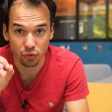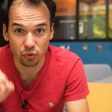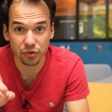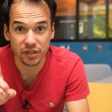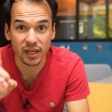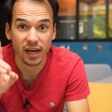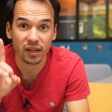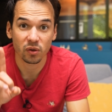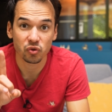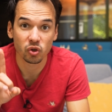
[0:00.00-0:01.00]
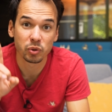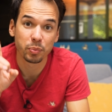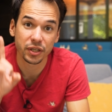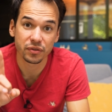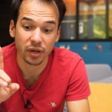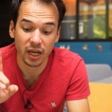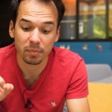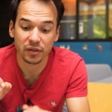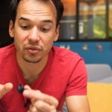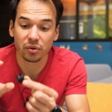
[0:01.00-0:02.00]
Surtout aussi, attention aux plus petites oreilles,
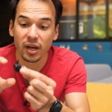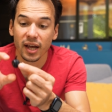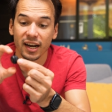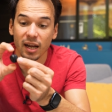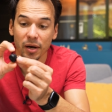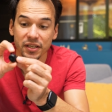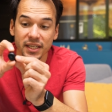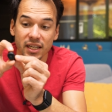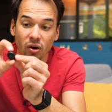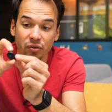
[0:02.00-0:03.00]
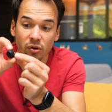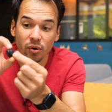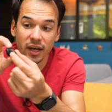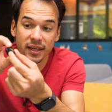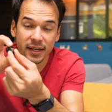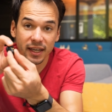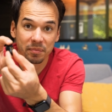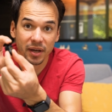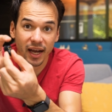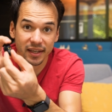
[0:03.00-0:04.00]
parce que la partie qui rentre dans l'oreille est quand
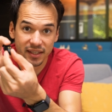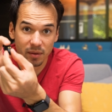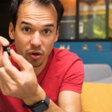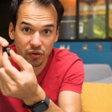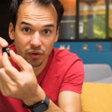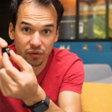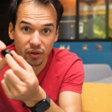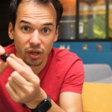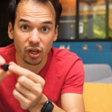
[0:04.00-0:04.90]
même assez importante,